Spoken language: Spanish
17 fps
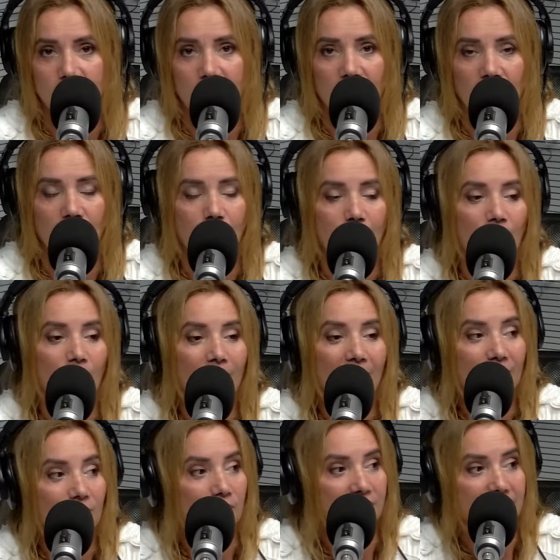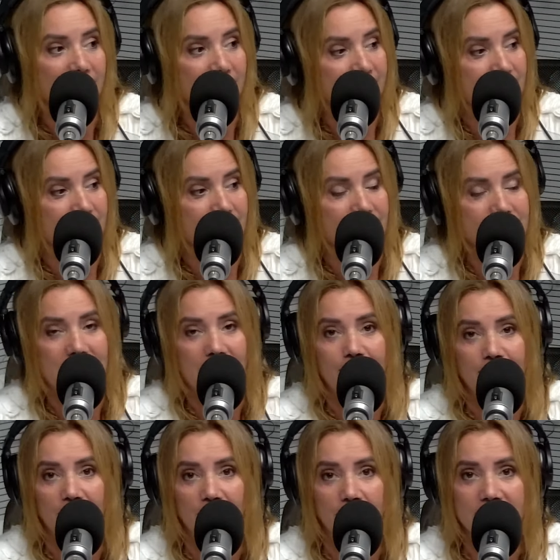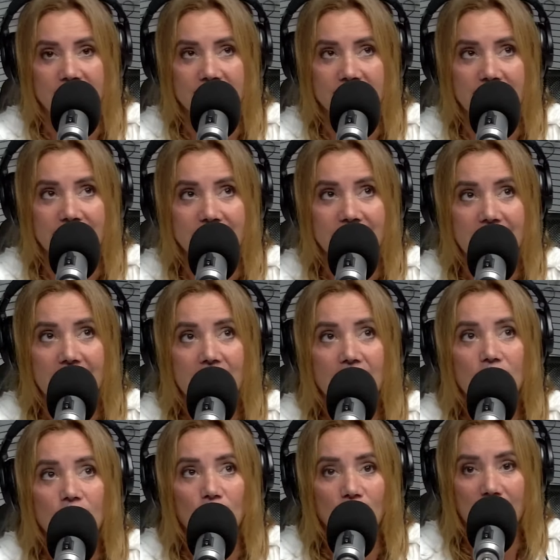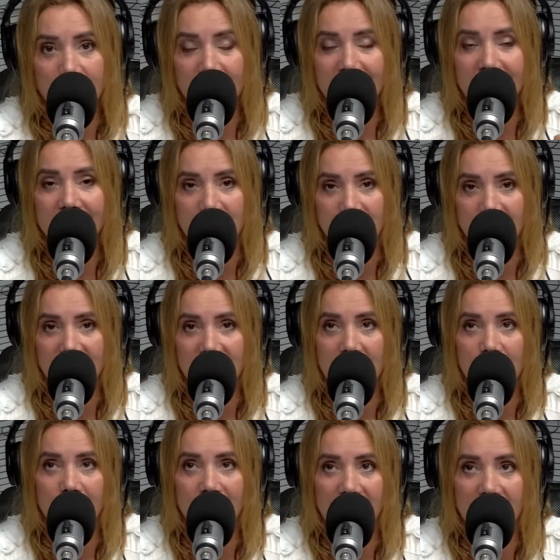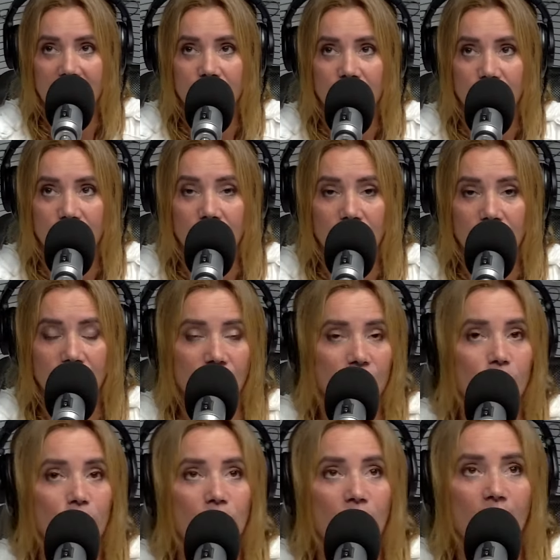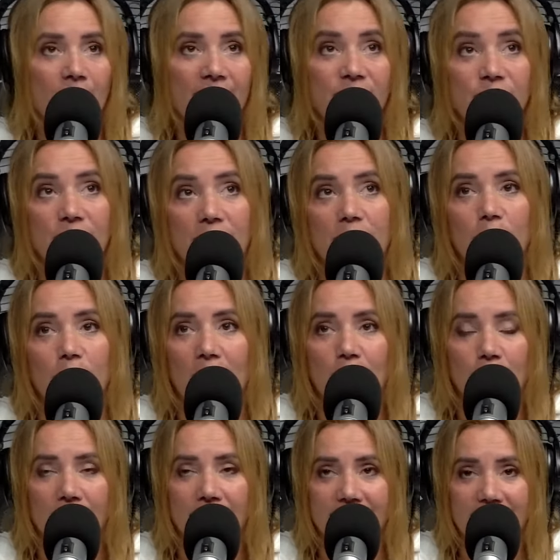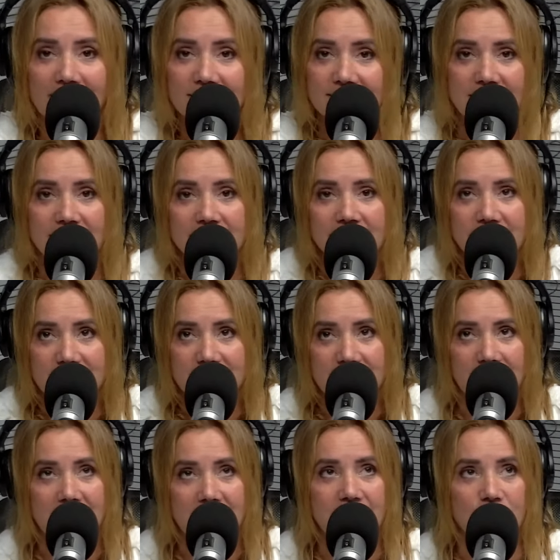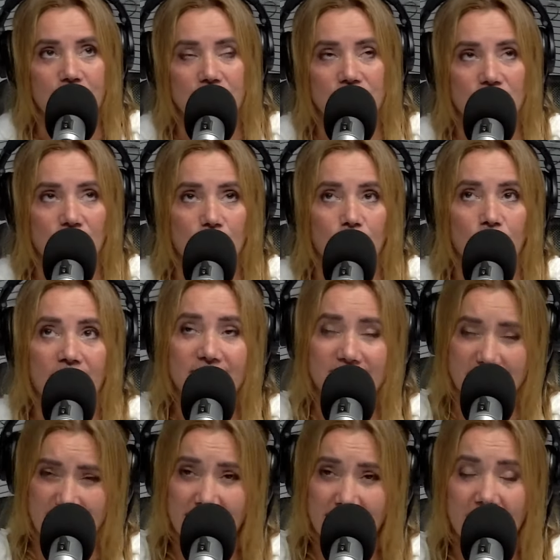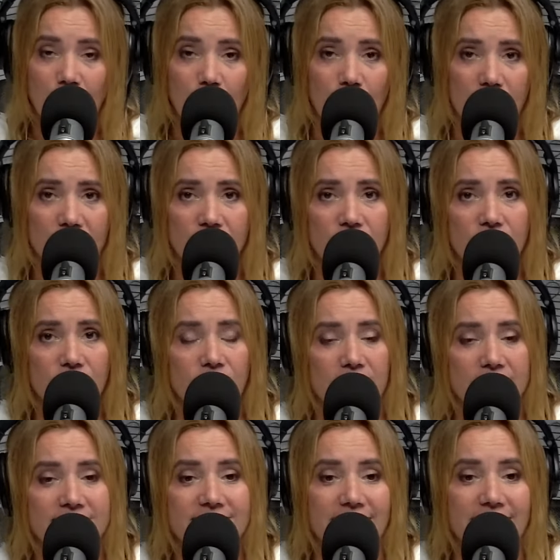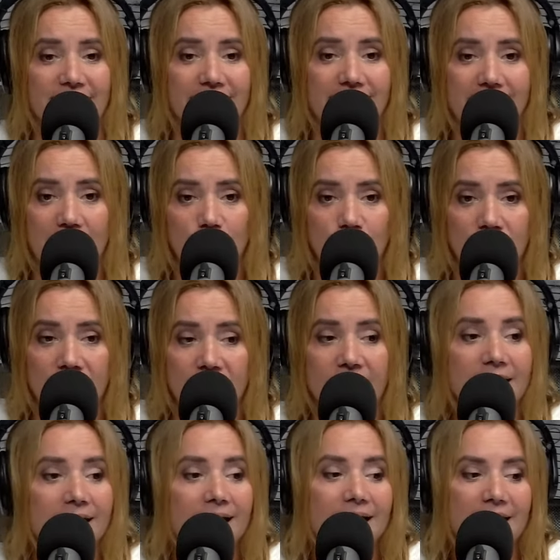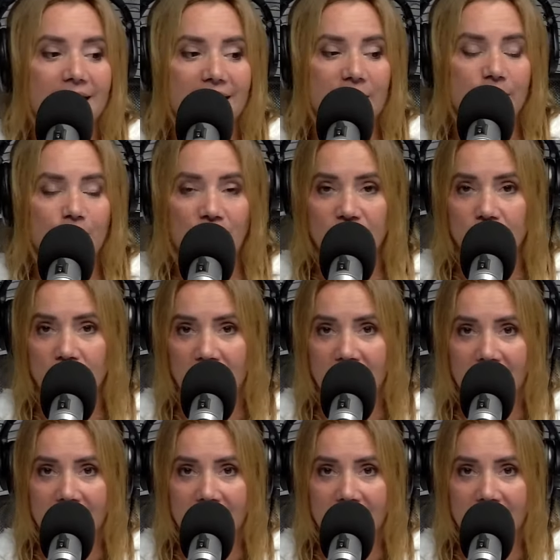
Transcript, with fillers: los pobladores de, de, esas provincias los que van a terminar pagándolo, ¿no? En un momento en el cual no está sencilla la situación. ¿Ustedes están de acuerdo con que se reinstaure el impuesto a las